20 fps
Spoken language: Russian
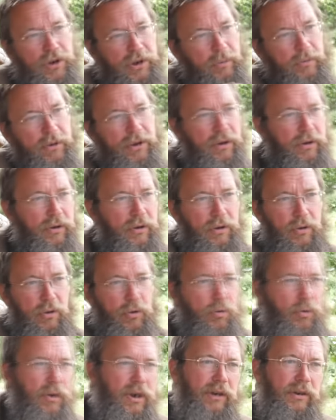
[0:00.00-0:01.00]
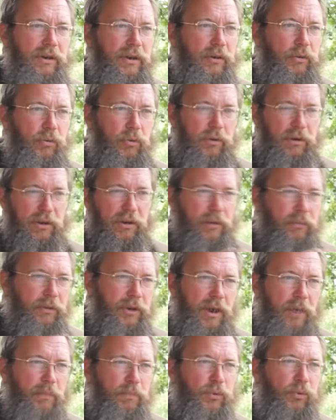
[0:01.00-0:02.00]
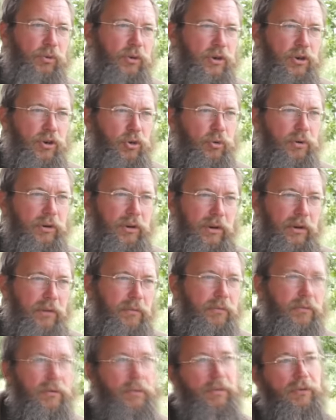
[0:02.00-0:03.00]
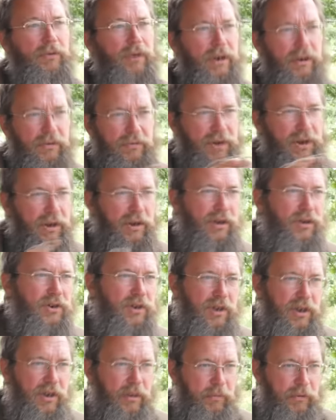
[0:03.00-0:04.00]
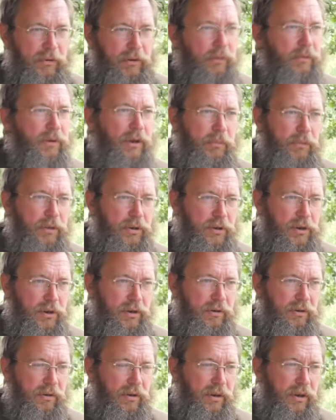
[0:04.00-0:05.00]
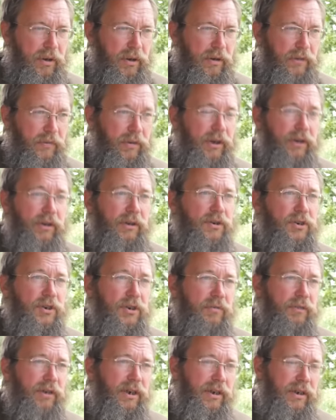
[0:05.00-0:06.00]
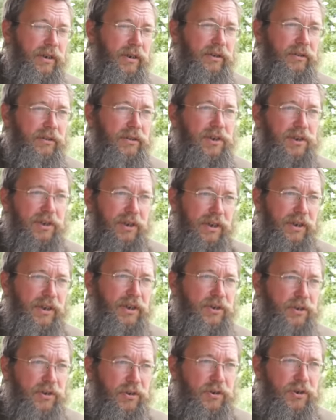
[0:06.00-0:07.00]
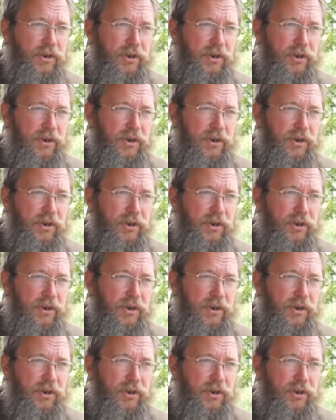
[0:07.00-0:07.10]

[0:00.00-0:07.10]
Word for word: что там где-то на калькуляторе кто-то там на компьютерах что-то там выбивает всякие схемы на, на бирже. Это живая, настоящая